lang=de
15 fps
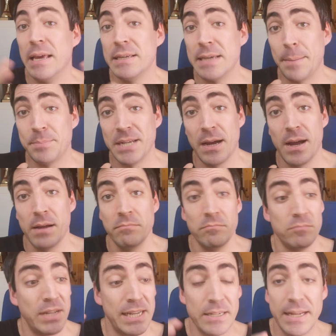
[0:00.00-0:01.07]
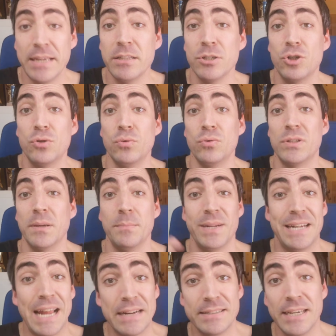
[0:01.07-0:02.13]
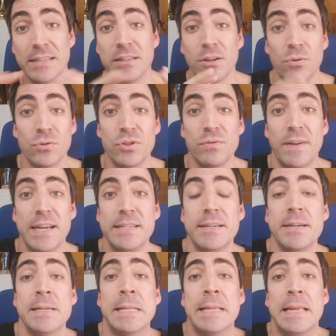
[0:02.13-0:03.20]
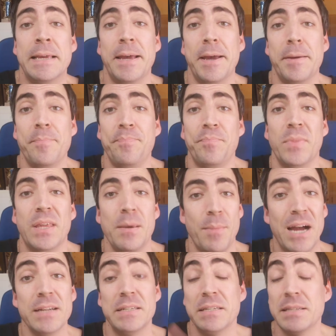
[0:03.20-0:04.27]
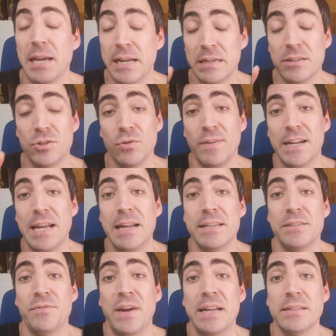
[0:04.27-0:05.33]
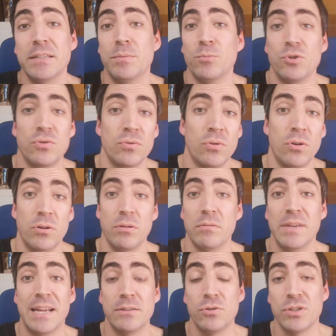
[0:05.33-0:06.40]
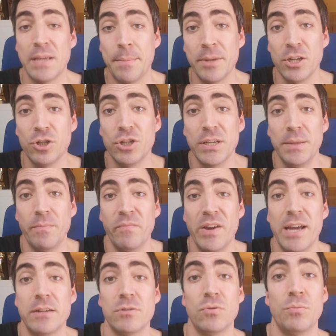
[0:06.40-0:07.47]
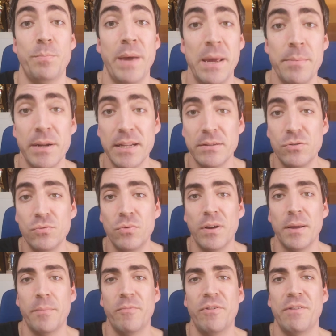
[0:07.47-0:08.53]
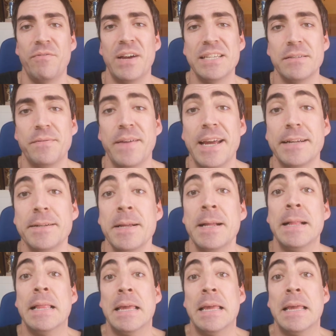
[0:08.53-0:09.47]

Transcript: Ich habe da eine Gedächtnisstudie mit Landtechniken und so weiter ähm, gemacht, ist eigentlich soweit alles fertig, muss nur noch ja, zusammengeschrieben werden und ein Paper dazu ähm, verfasst werden